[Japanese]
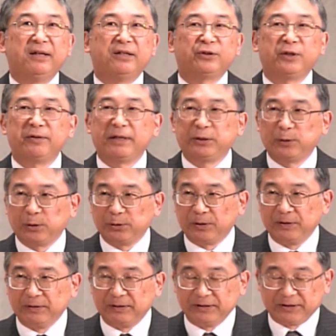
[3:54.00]
それでは一
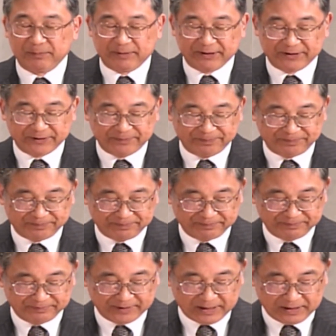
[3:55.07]
言お祈りします。
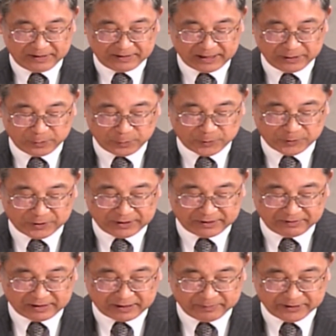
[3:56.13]
天の父
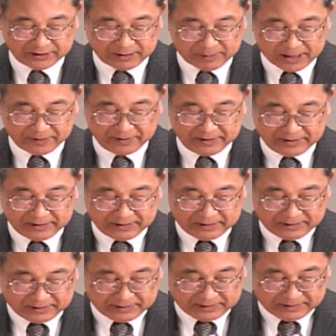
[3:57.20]
なる神様
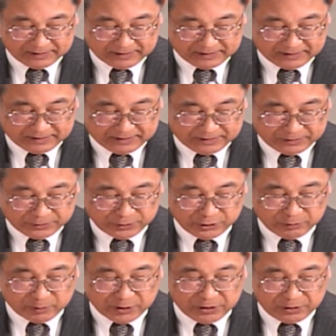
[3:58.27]

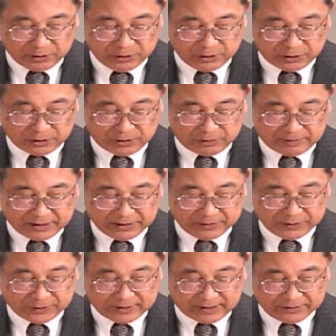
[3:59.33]
冬もいよいよ終わ
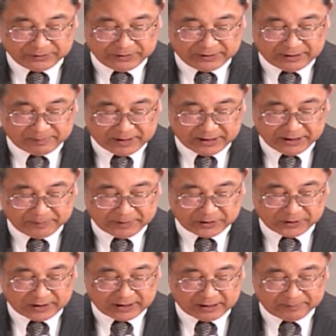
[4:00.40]
りに近づいてまいり
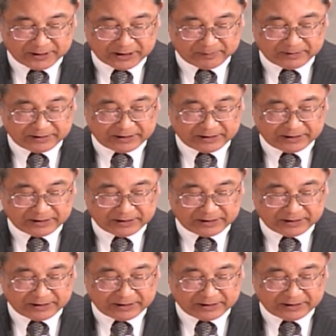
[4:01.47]
ましたがまだま